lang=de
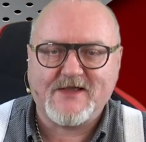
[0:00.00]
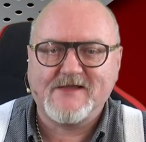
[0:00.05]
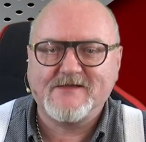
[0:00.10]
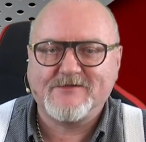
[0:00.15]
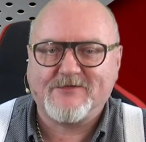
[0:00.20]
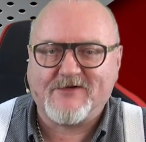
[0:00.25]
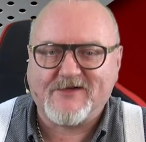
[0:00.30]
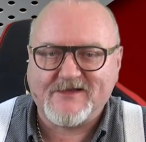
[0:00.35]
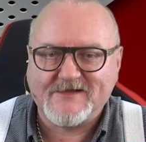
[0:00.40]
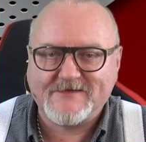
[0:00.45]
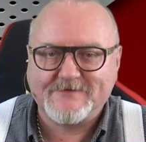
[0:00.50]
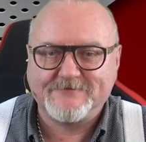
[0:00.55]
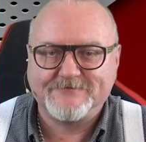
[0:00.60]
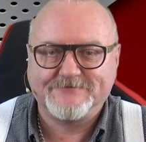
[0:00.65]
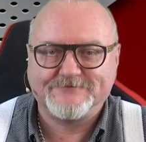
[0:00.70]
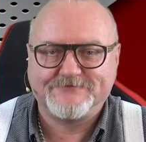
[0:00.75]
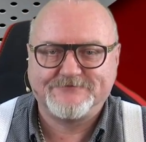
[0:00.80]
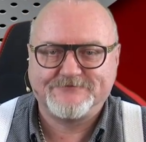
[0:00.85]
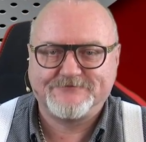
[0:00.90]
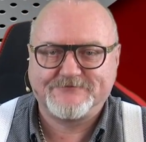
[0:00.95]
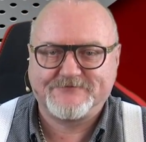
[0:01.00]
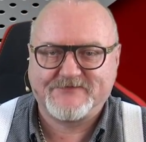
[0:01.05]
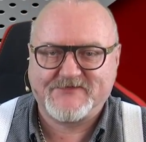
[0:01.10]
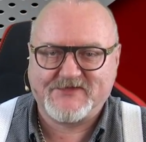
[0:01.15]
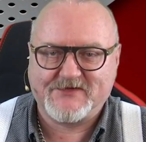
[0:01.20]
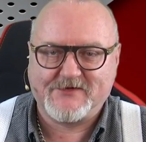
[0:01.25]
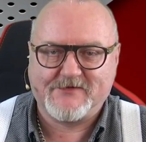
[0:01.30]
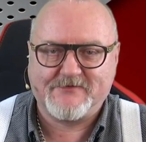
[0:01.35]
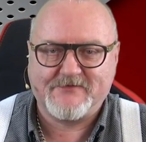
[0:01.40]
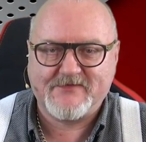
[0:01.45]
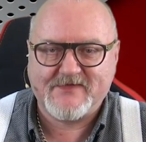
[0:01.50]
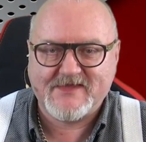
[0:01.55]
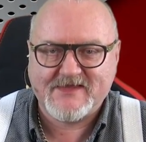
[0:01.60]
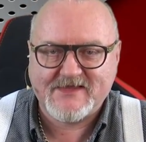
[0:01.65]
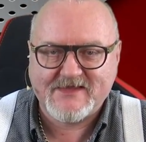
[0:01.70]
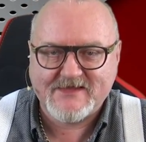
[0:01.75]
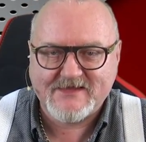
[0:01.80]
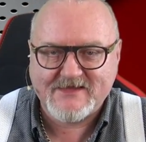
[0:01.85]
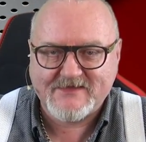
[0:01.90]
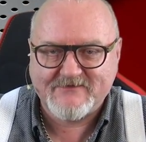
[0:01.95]
Das war's. So.
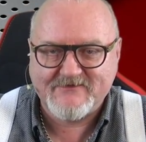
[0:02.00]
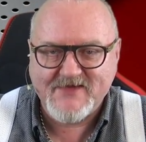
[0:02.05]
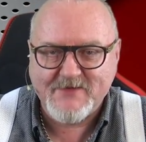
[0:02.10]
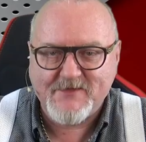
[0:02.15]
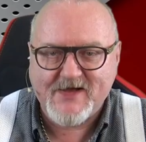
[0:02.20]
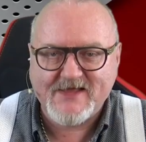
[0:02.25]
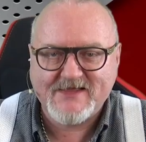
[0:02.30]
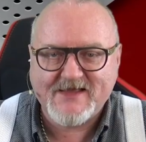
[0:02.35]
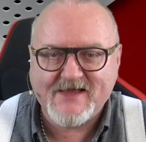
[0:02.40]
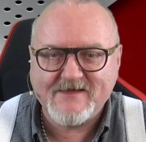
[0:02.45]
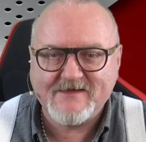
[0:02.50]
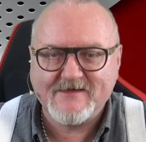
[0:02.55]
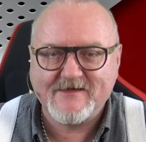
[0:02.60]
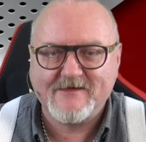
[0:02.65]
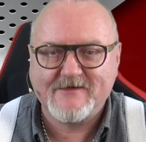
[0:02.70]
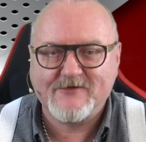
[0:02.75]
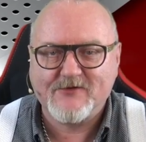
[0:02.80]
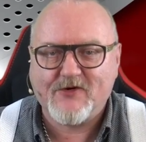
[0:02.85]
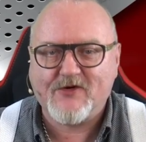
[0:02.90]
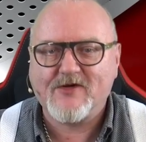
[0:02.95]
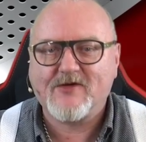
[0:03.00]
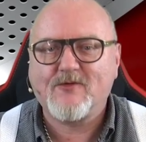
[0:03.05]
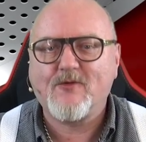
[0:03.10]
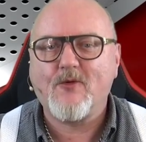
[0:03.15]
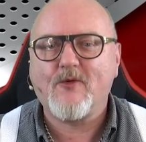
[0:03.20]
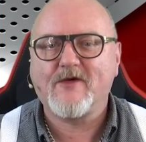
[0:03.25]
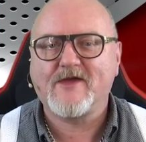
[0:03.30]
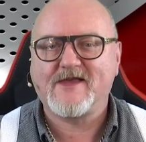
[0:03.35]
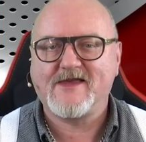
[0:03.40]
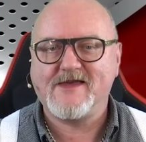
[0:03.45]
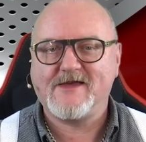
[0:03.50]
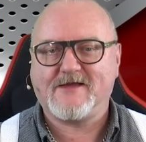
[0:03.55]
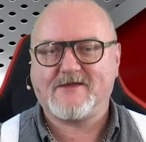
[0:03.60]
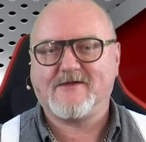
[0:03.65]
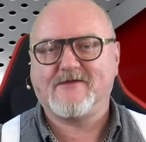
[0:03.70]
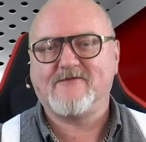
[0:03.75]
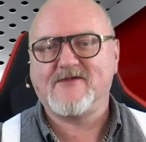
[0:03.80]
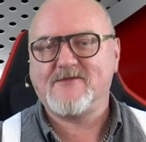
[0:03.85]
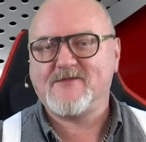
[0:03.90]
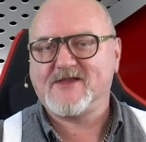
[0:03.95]
Wie man das noch
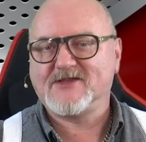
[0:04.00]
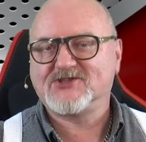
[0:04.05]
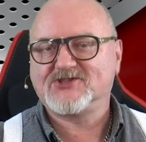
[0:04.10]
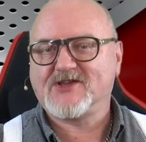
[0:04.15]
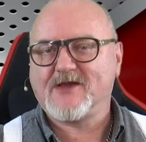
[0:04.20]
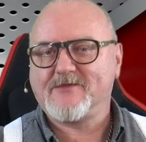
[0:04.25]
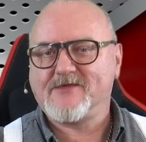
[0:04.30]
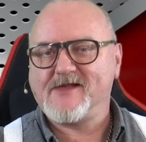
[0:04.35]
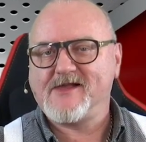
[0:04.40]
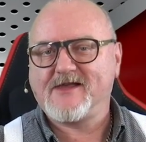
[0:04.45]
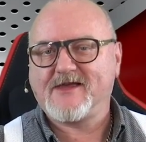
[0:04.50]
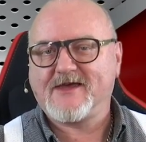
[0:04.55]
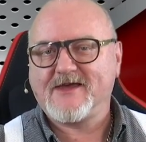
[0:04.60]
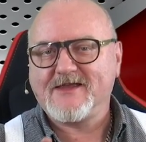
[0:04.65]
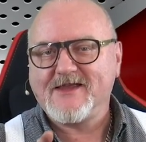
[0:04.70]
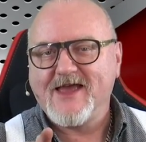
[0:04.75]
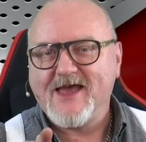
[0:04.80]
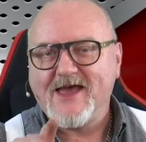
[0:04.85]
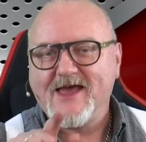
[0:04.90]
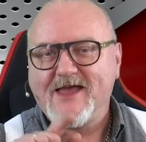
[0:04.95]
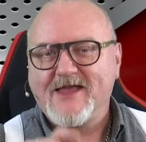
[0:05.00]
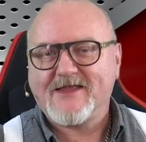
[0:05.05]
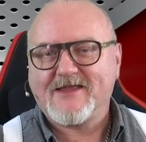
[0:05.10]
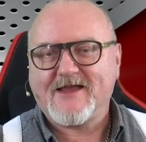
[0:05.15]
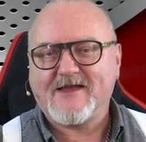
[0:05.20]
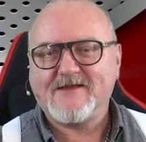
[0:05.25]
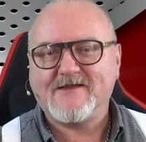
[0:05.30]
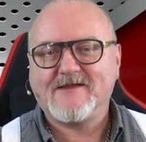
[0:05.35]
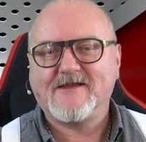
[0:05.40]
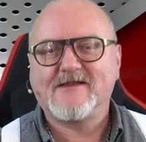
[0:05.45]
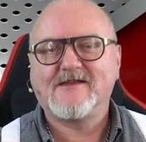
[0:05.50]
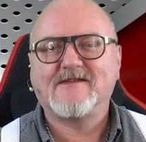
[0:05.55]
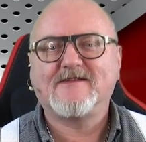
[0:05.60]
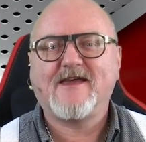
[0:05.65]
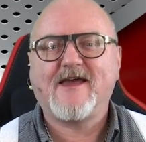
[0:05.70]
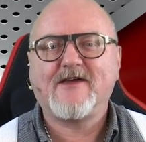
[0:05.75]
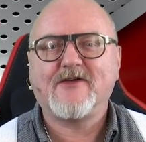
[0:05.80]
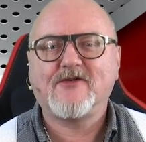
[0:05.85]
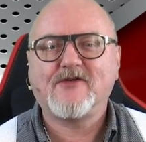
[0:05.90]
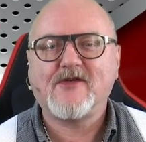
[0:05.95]
korrigiert und wie man es stabil kriegt, das
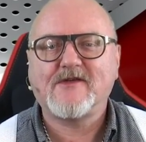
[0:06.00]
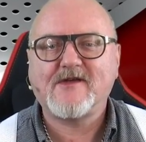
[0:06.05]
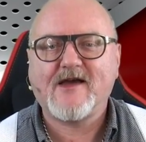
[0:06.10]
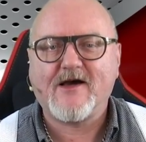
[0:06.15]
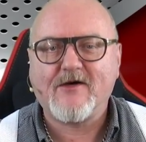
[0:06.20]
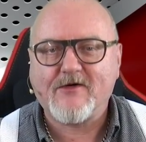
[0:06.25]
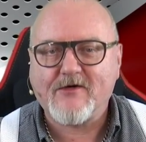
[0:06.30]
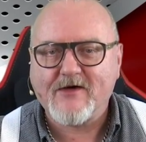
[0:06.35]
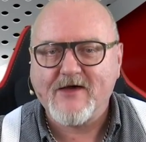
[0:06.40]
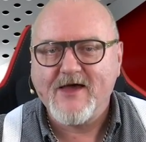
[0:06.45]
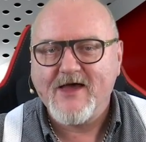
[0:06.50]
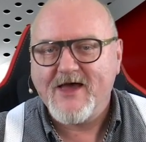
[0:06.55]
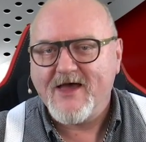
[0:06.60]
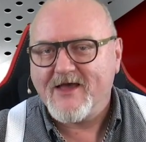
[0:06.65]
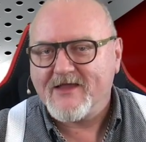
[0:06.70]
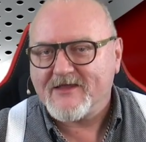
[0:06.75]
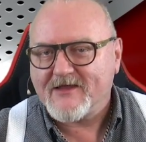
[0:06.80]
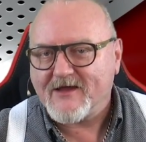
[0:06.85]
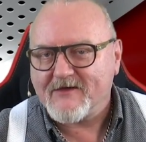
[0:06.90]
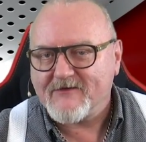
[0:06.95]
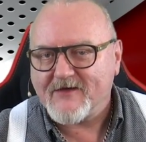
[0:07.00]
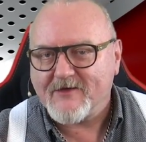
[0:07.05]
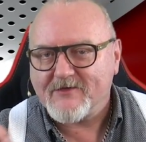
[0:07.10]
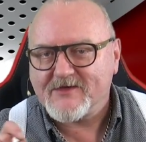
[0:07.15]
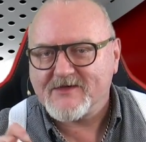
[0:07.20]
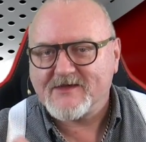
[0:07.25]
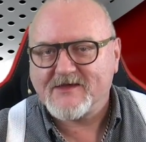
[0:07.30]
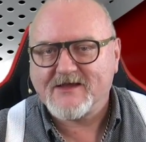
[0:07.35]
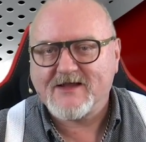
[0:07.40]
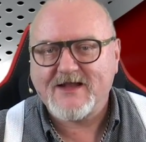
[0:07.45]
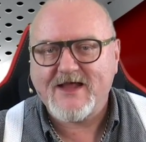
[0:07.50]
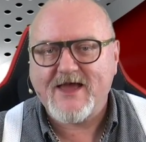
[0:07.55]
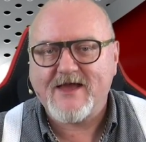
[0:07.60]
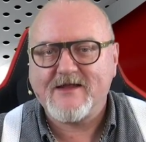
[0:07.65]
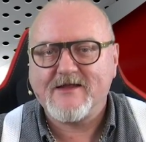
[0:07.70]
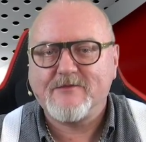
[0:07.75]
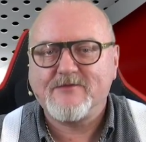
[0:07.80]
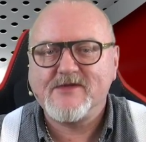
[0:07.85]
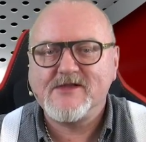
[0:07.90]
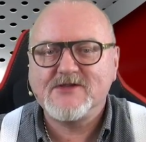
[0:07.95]
zeige ich euch auch. Dafür habe ich
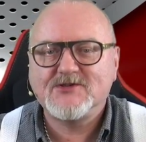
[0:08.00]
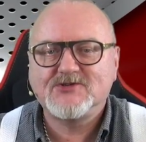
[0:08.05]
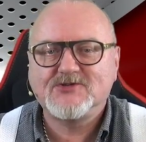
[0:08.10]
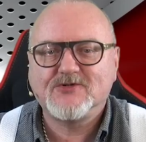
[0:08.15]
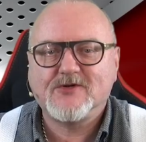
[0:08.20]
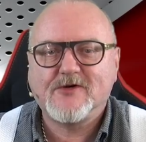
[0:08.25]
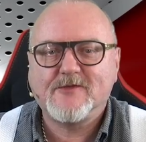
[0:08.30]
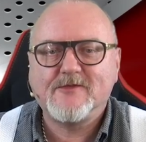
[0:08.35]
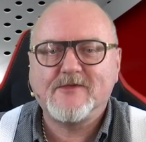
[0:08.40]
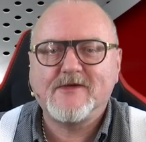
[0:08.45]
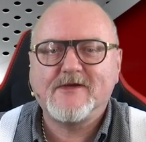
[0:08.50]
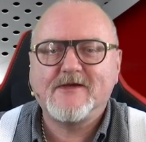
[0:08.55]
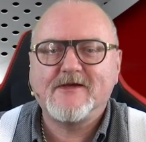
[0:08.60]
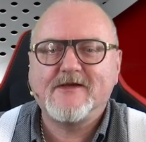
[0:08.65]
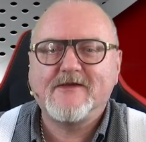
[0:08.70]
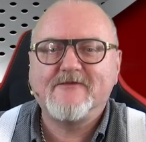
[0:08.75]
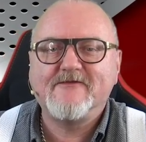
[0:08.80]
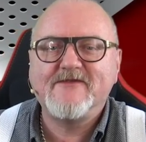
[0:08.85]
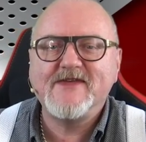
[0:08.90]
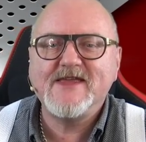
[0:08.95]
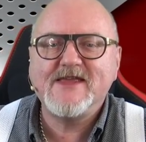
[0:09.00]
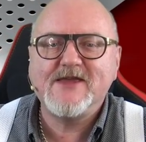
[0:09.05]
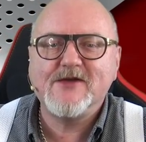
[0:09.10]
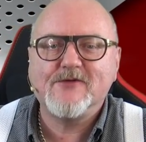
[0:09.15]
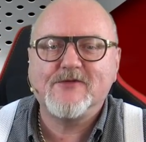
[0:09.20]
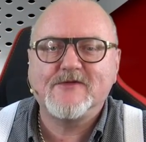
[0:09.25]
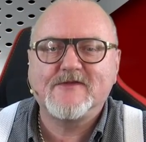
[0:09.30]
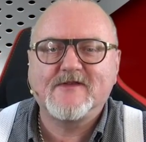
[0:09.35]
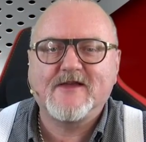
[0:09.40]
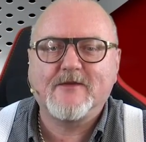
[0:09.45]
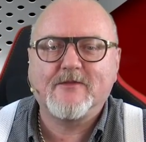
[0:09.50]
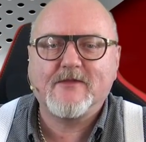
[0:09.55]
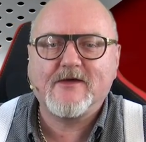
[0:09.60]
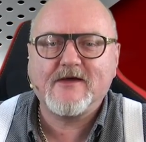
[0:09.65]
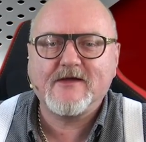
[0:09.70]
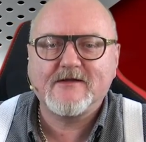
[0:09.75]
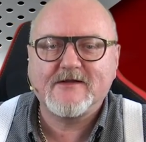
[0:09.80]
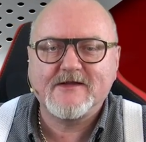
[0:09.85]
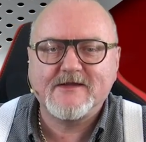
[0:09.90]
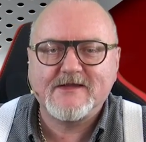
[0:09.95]
kleine Bildschirmvideos äh,
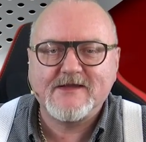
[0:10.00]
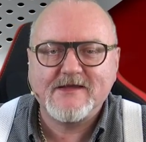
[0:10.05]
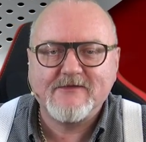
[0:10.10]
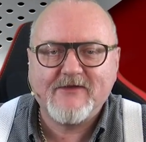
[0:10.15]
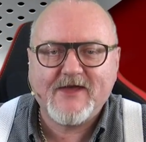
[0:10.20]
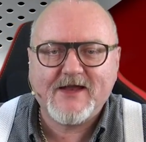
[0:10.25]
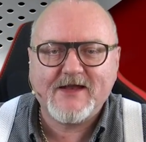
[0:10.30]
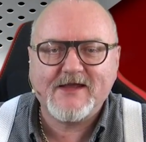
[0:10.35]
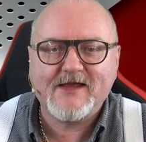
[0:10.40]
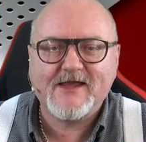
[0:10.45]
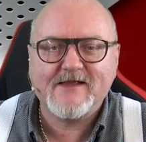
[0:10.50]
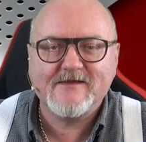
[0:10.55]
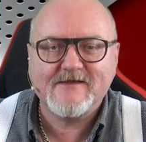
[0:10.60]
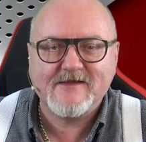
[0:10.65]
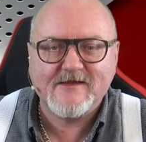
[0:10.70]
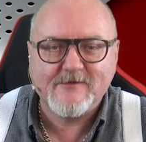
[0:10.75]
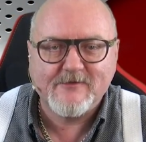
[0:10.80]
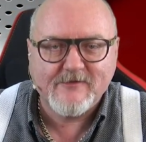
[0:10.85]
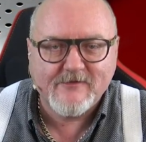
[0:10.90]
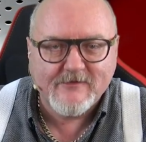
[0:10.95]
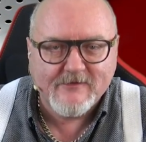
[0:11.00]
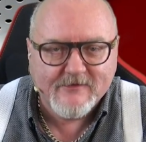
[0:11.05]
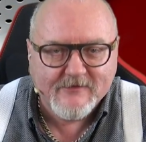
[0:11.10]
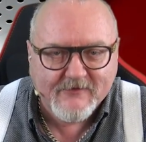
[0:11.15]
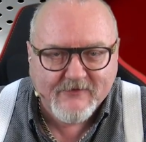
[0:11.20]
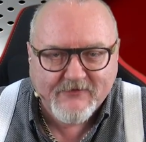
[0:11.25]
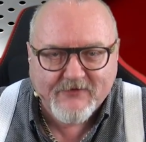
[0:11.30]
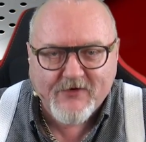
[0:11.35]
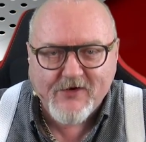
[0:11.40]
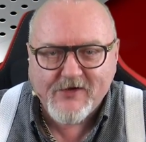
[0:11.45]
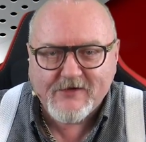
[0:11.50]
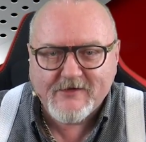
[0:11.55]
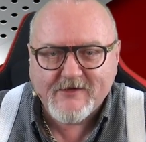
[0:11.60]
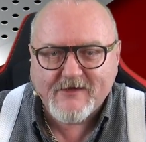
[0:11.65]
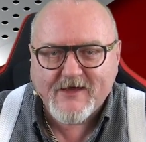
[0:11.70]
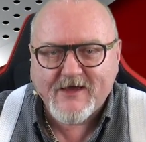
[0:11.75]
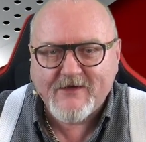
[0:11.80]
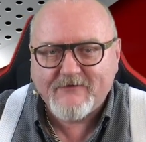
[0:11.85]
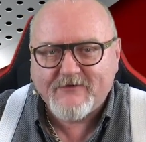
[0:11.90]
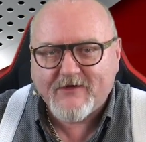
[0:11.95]
gemacht. Die werde ich jetzt im
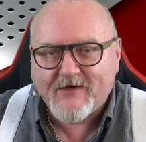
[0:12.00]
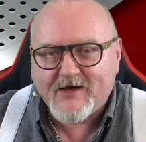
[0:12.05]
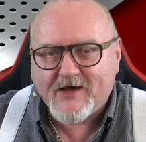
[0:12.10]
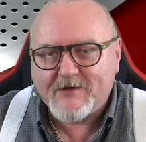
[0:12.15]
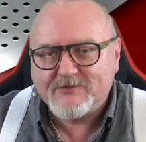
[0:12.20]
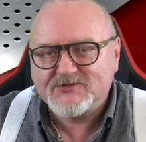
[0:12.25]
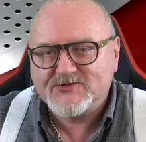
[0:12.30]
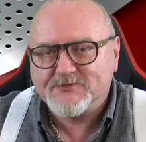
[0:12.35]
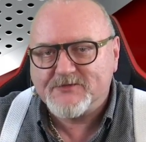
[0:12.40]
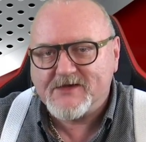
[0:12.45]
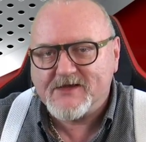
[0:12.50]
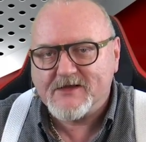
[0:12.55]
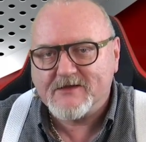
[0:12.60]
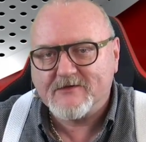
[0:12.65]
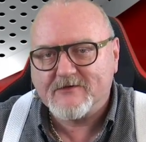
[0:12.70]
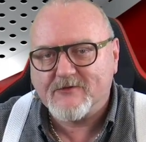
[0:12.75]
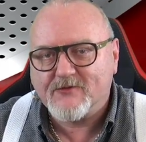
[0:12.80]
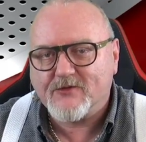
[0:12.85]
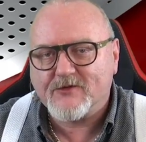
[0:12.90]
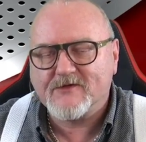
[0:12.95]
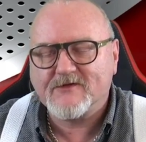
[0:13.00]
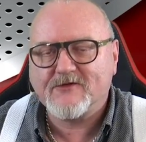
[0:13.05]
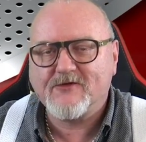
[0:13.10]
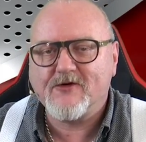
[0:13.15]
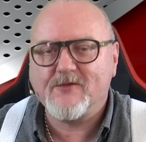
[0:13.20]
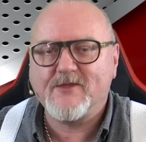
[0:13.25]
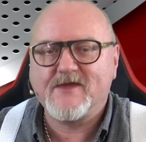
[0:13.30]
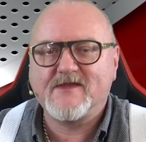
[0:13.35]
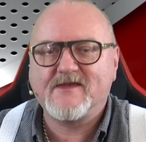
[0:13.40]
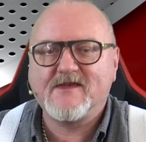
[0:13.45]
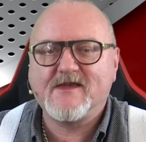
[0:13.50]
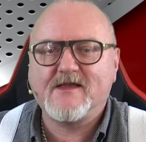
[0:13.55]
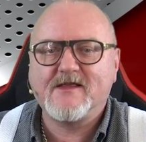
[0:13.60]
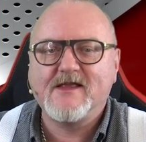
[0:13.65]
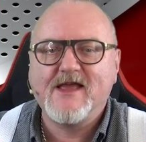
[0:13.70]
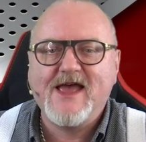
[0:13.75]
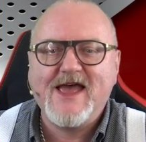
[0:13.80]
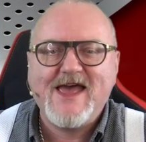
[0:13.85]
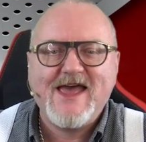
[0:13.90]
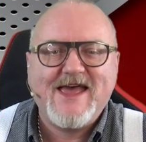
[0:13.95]
Folgenden einfach abspielen, kurz kommentieren.